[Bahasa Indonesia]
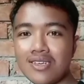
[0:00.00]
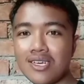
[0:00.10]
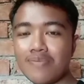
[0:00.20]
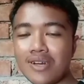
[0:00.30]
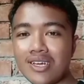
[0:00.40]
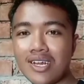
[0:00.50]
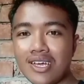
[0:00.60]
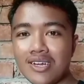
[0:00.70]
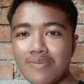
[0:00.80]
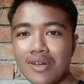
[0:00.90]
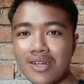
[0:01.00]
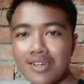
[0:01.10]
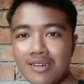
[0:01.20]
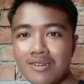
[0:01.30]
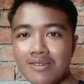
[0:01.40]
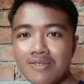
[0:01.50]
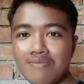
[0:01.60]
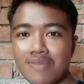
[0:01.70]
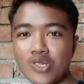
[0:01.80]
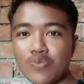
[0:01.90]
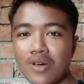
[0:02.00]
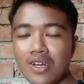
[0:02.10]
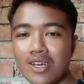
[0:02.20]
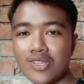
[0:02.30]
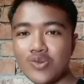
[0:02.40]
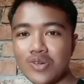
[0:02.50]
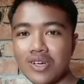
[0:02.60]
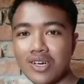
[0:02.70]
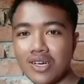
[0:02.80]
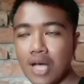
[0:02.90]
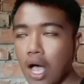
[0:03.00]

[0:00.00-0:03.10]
Yang parkir air kemarin masuk penghargaan juga nggak?